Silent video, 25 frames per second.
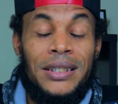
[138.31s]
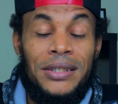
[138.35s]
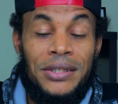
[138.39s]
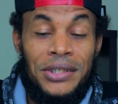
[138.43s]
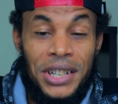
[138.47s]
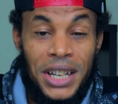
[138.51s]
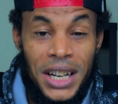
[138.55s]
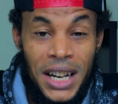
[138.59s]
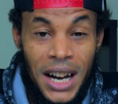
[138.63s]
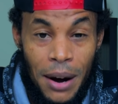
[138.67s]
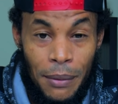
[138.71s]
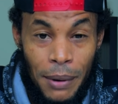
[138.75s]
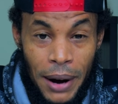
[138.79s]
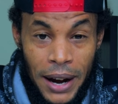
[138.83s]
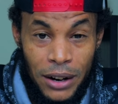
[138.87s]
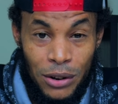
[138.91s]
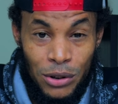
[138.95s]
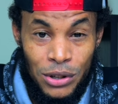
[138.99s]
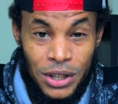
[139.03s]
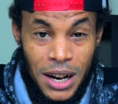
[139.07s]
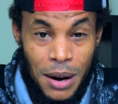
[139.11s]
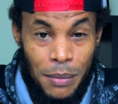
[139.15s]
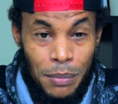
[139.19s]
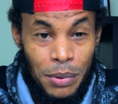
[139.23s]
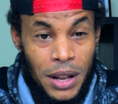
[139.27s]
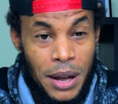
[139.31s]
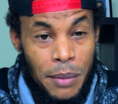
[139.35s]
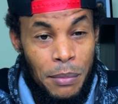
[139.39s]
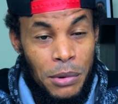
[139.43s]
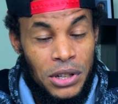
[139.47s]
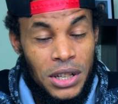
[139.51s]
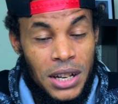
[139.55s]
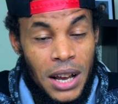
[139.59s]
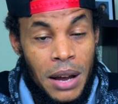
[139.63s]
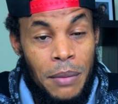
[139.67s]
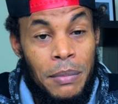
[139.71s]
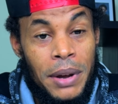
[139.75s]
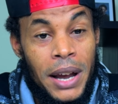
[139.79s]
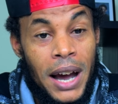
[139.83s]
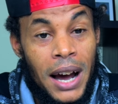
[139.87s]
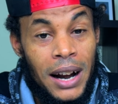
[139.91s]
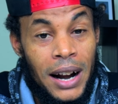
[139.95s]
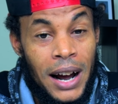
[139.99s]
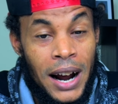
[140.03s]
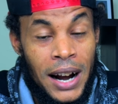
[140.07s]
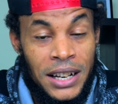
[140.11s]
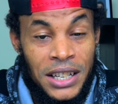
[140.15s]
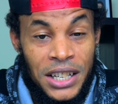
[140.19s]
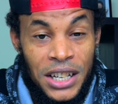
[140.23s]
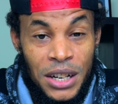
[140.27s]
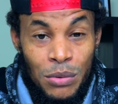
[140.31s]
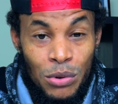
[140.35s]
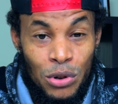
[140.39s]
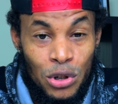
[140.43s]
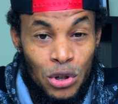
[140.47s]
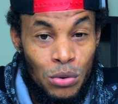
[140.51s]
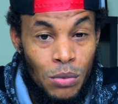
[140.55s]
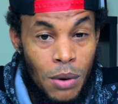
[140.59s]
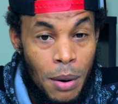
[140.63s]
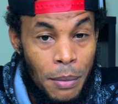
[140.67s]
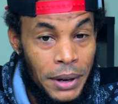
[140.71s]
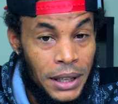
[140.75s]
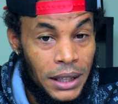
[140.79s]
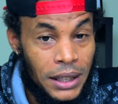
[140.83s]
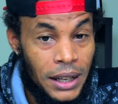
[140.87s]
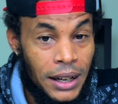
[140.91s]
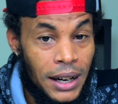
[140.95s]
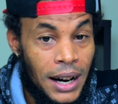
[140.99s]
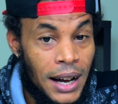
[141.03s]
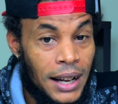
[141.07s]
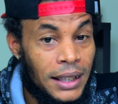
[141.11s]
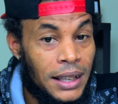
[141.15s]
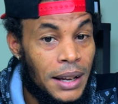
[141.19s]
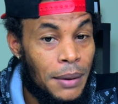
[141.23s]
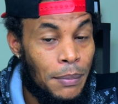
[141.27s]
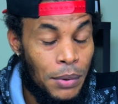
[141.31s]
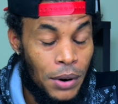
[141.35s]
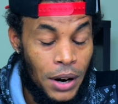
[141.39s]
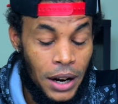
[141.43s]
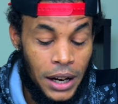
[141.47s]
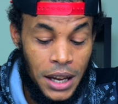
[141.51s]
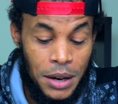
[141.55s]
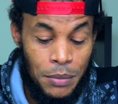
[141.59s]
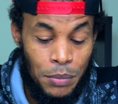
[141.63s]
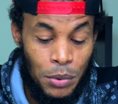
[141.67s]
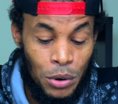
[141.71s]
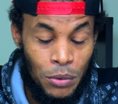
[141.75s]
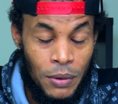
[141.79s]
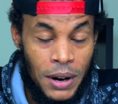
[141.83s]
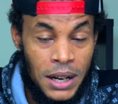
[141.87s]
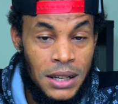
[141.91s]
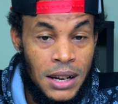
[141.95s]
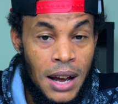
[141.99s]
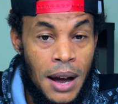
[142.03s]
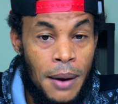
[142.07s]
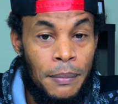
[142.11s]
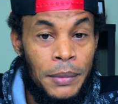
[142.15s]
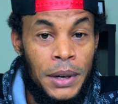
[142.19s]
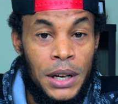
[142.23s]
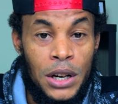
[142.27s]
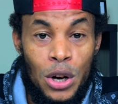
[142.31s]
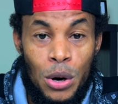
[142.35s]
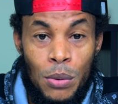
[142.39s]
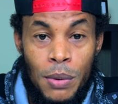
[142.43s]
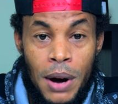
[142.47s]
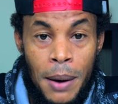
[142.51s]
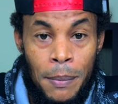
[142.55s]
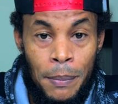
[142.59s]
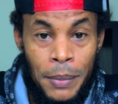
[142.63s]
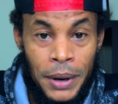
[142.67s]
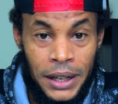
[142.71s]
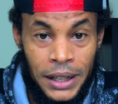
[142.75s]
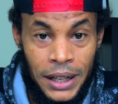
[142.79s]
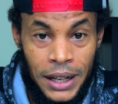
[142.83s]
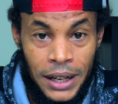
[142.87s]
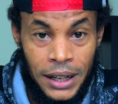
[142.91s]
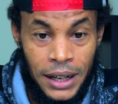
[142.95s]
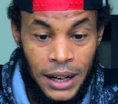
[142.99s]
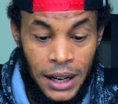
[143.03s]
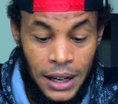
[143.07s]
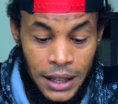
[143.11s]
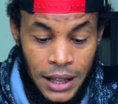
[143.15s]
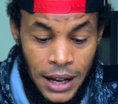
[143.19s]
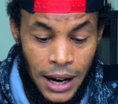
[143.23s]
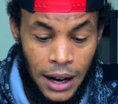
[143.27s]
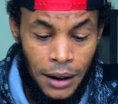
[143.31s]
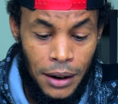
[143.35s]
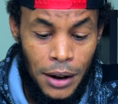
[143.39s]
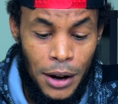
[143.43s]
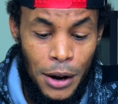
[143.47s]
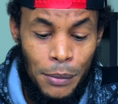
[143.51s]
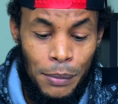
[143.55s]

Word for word: gigabyte, o sea, podemos enviar archivos sumamente grandes por aquí por WhatsApp y no va a perder calidad.